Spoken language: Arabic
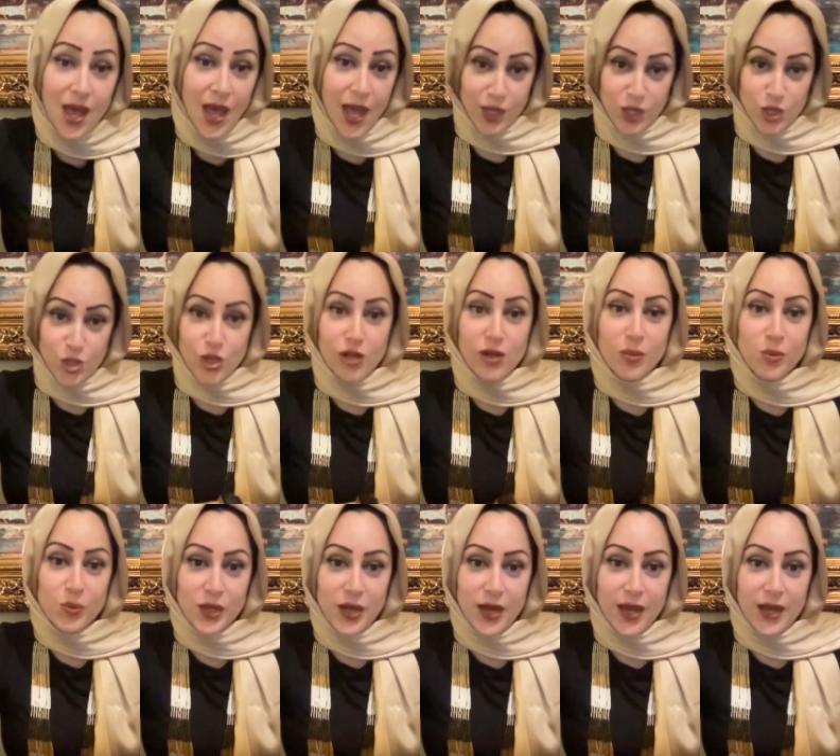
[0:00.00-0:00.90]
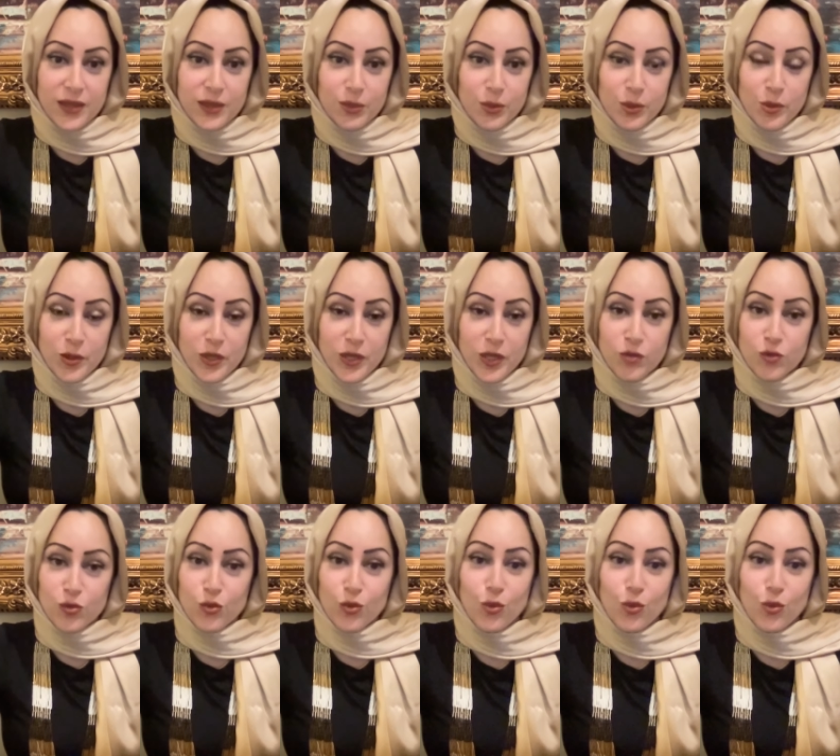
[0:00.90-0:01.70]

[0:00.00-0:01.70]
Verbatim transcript: انا جربت القعده بالبيت